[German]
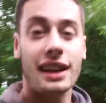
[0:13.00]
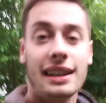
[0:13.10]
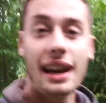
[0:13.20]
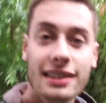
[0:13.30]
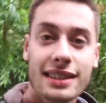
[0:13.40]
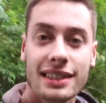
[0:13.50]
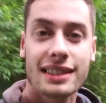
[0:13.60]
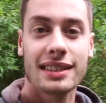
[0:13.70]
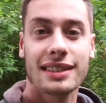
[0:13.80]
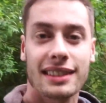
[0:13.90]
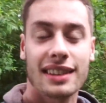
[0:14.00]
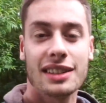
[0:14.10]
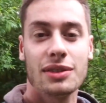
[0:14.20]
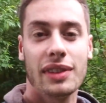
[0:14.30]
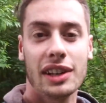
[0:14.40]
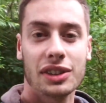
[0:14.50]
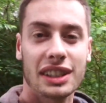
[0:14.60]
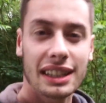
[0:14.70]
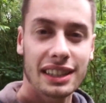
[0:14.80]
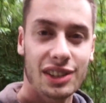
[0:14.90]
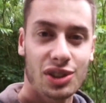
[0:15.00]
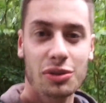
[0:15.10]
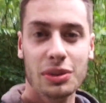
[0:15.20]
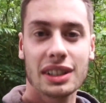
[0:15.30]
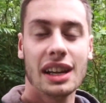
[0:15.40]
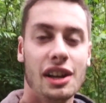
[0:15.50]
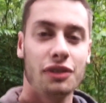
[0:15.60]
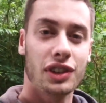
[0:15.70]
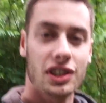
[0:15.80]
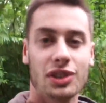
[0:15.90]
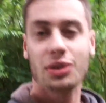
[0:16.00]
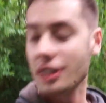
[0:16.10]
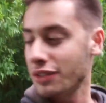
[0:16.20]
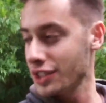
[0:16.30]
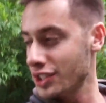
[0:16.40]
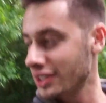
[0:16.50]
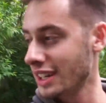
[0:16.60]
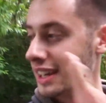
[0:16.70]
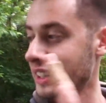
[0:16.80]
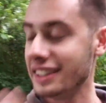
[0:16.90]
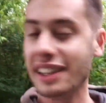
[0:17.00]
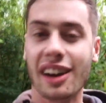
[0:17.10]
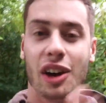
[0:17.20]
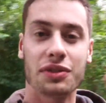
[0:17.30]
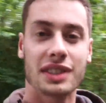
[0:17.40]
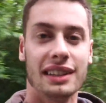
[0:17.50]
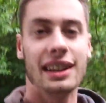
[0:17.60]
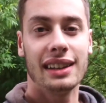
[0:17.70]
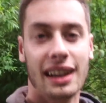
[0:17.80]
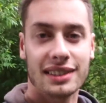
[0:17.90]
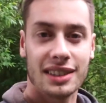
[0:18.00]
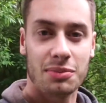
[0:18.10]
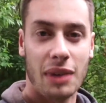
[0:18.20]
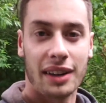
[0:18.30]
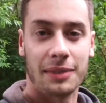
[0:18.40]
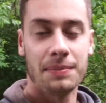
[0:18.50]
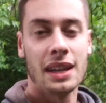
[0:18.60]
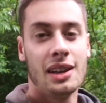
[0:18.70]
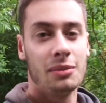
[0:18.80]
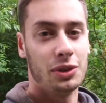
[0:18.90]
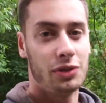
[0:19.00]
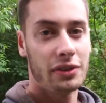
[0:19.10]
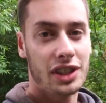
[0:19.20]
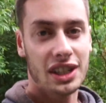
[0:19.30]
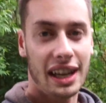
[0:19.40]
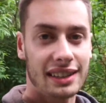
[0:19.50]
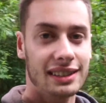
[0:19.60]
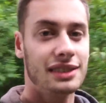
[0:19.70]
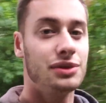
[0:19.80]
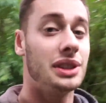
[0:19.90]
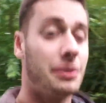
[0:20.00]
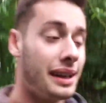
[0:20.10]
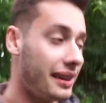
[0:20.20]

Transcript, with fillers: einen Ansitz. Das heißt, wir werden heute richtig schön mit frischen Köderfischen hier auf Zander einen Ansitz machen. Bevor wir starten, wird aber